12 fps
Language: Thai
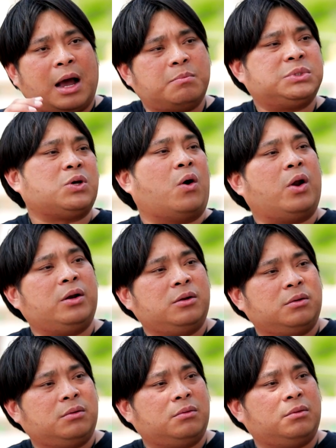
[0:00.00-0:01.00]
คำสอน
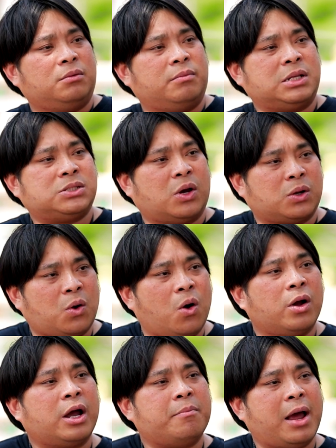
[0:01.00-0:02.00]
มันสอดค
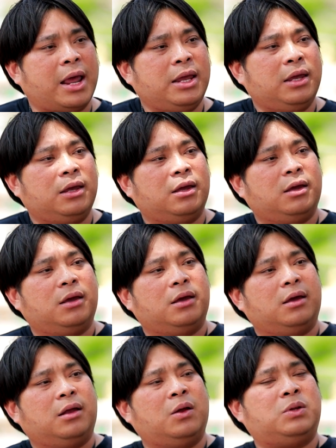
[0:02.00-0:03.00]
ล้องกันไหม
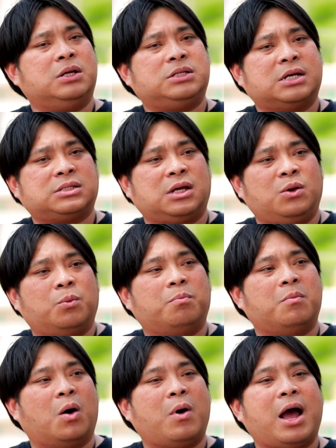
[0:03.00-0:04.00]
เราถึงจะสรุป
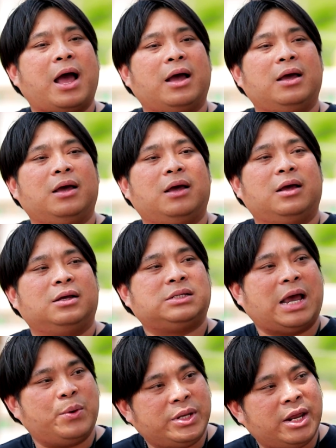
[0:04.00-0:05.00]
บอกว่า
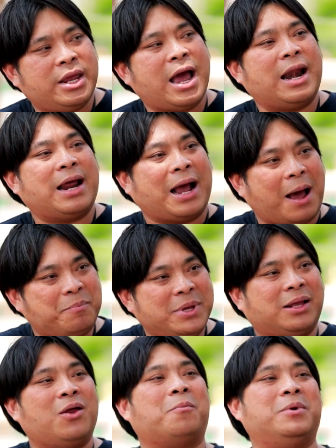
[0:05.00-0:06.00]
ใช้วิทยาศาสตร์นะครับ
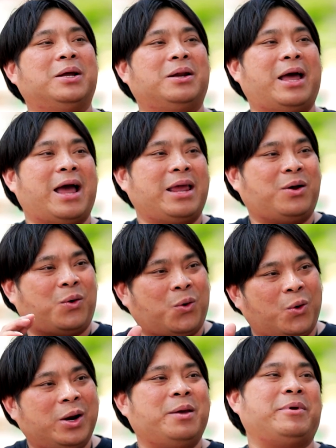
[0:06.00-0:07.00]
อีกรอบหนึ่งและให้
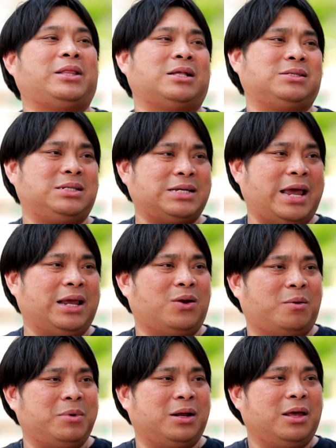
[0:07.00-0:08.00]
คนได้ไปตัดสินใจอีก
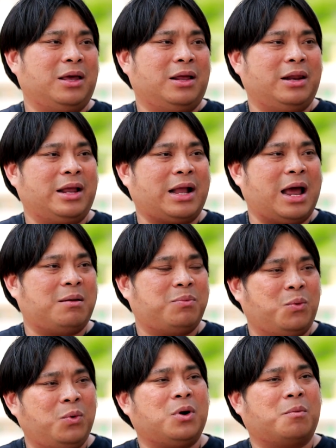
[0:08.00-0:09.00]
รอบหนึ่งในการ
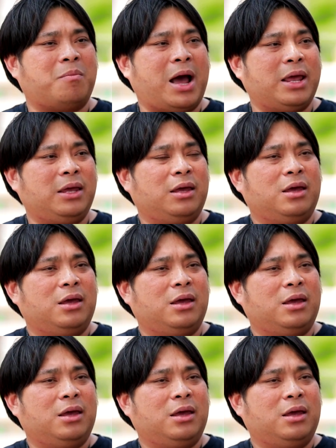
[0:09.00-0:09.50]
พูดออกไป